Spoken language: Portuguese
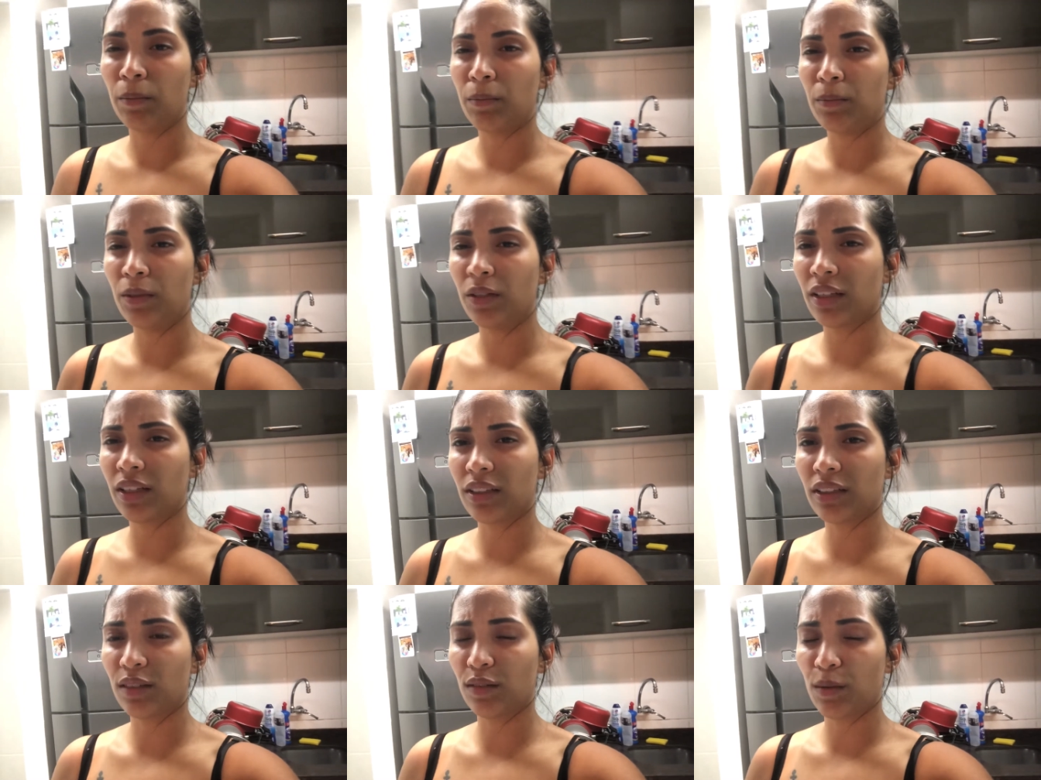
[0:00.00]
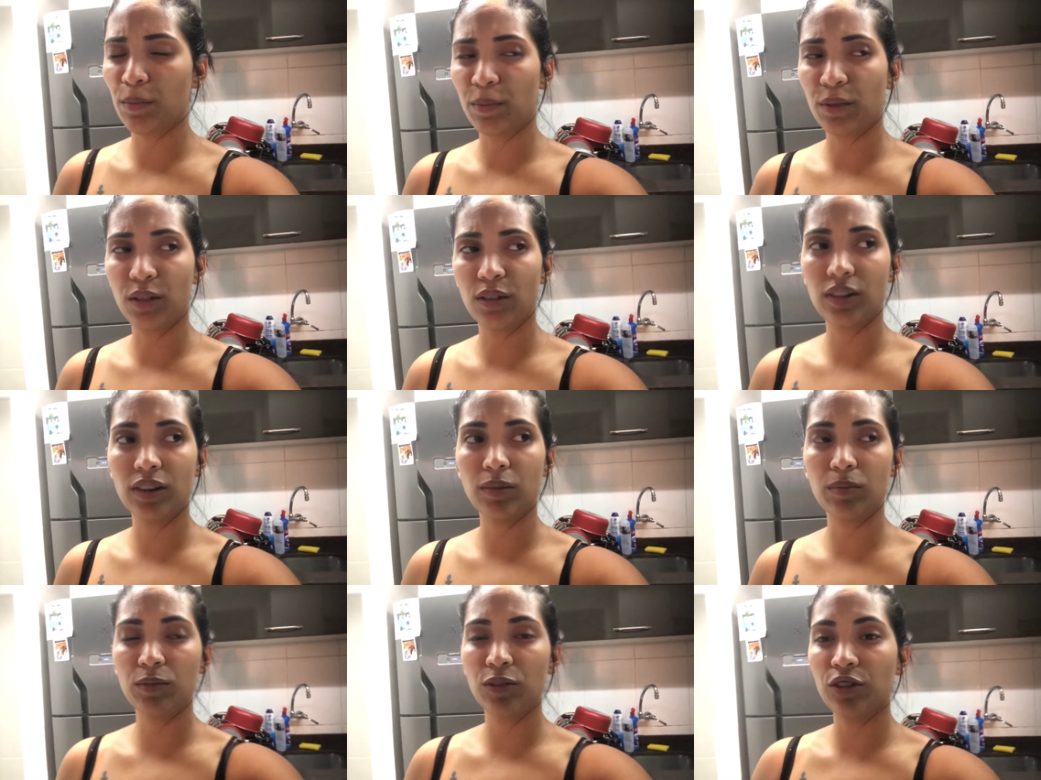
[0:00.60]
porque tava
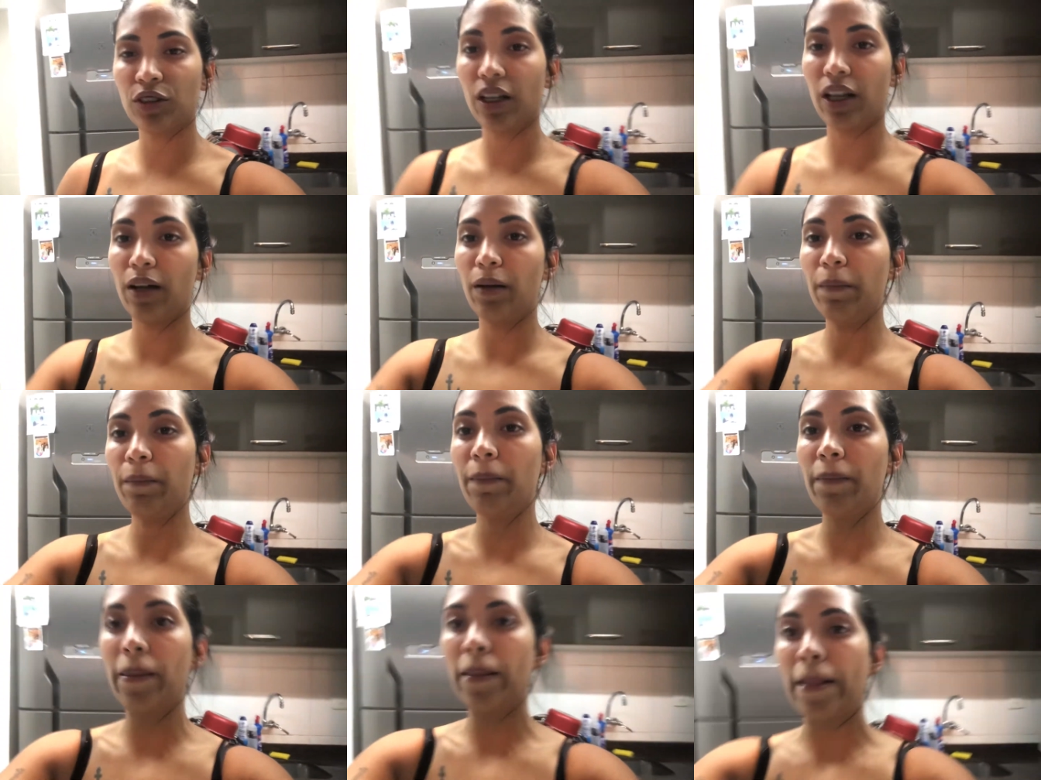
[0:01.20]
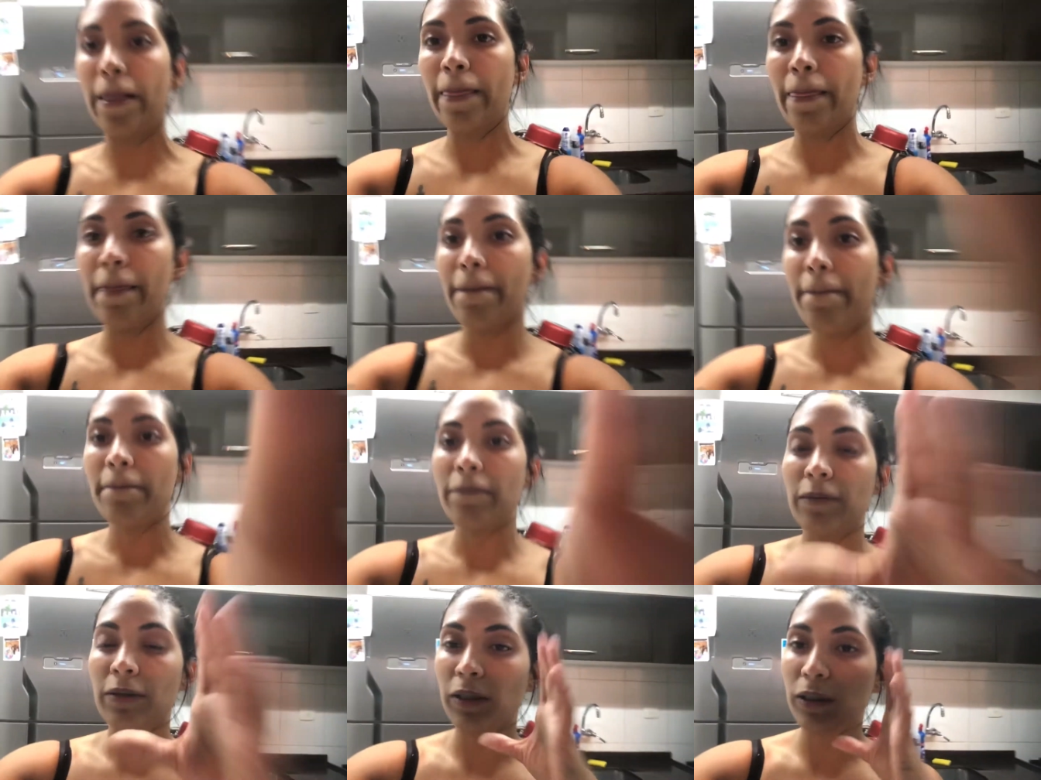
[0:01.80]
próximo de lá.
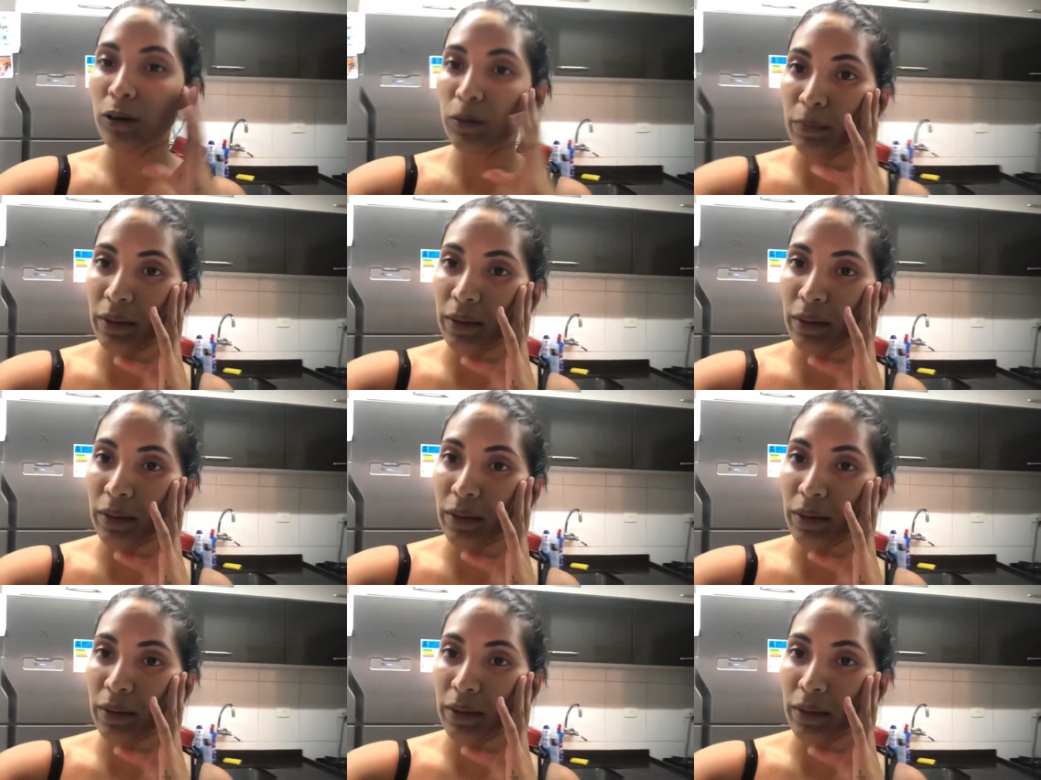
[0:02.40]
Gente,